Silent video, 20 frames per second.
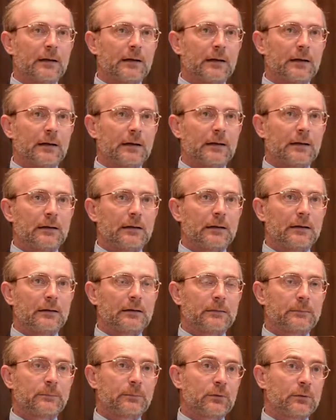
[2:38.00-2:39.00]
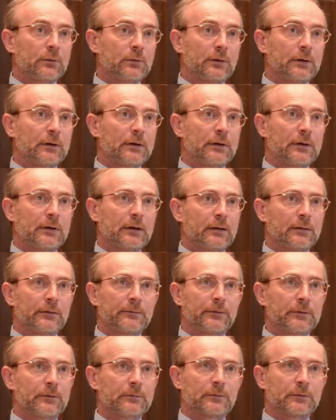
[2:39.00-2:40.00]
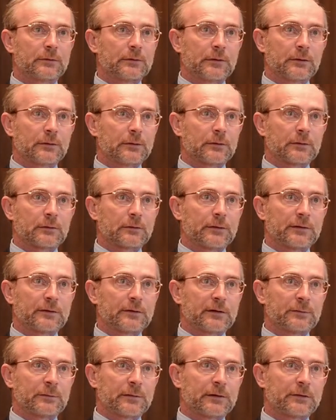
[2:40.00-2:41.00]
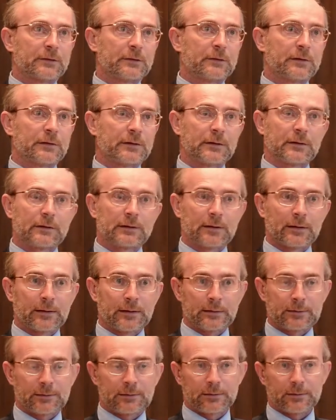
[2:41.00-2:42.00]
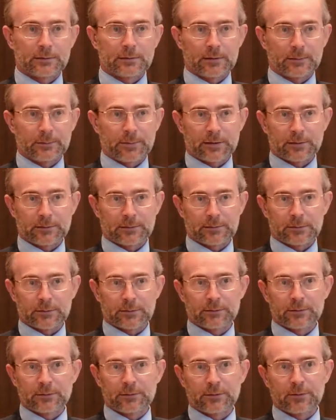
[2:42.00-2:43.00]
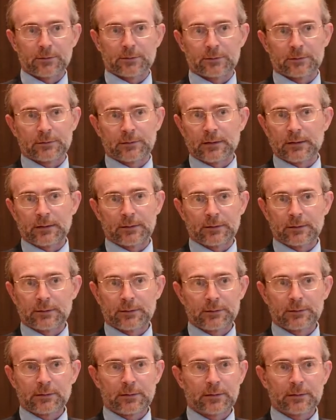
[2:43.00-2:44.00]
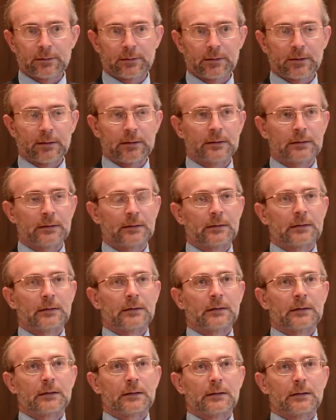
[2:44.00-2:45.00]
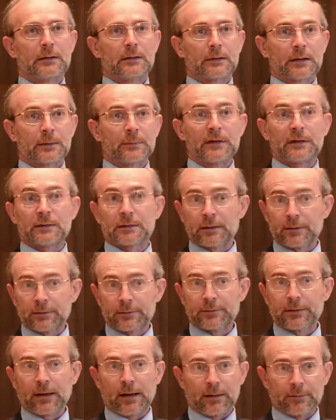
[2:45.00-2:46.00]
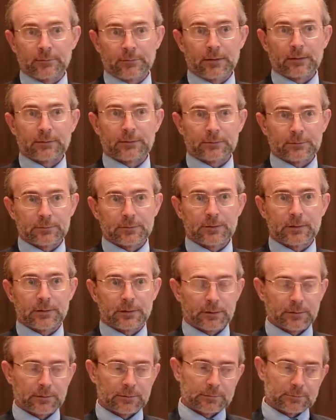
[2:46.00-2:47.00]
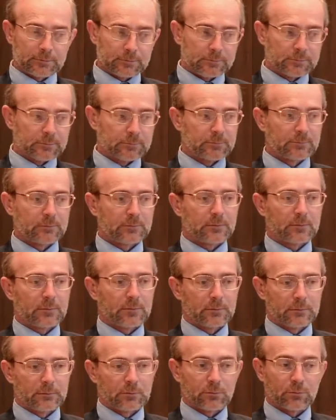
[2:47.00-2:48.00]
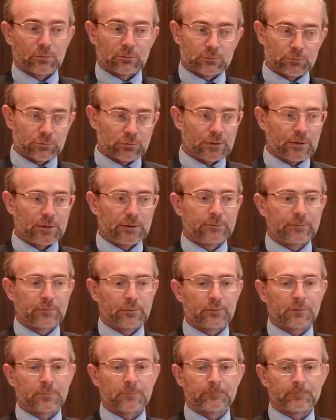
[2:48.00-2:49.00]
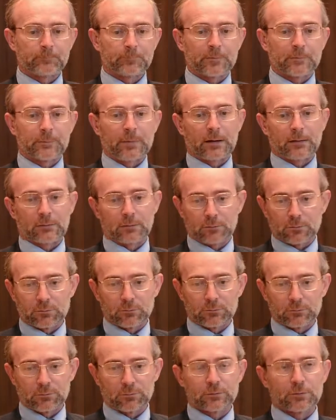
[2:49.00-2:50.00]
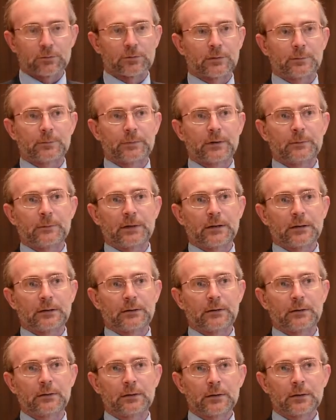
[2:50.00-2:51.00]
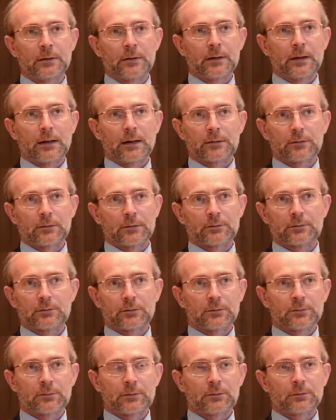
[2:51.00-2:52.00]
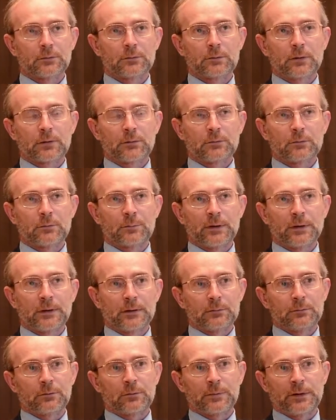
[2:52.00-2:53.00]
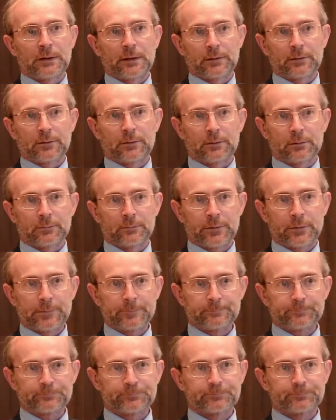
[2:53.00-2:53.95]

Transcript: E poi è venuta questa espressione di interesse da parte del Consiglio nazionale di ricerche, eh, che mi interessava, devo dire lo conoscevo, ma l'ho conosciuto sempre meglio, e allora sono venuto a Roma nel 2009